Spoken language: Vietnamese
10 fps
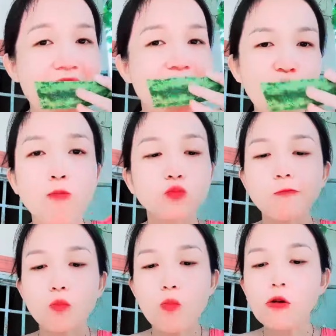thì có
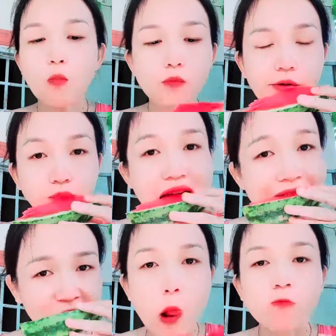thể xem lại những video
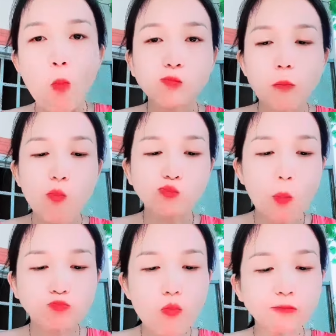trước của em rồi
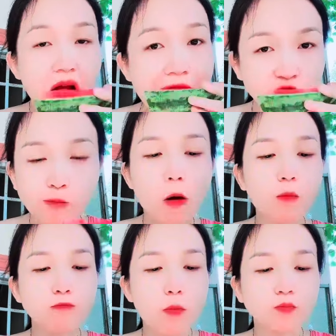ăn thử theo nhé.
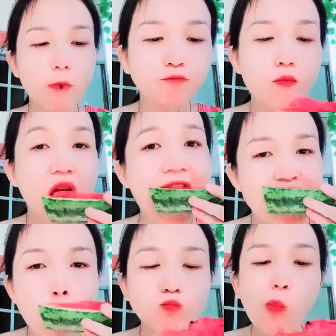Sáng nay em
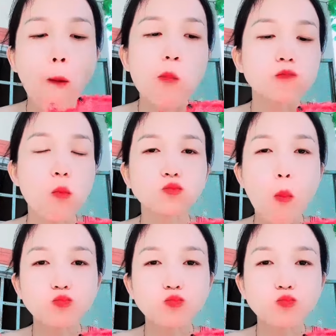ăn sáng vội với tô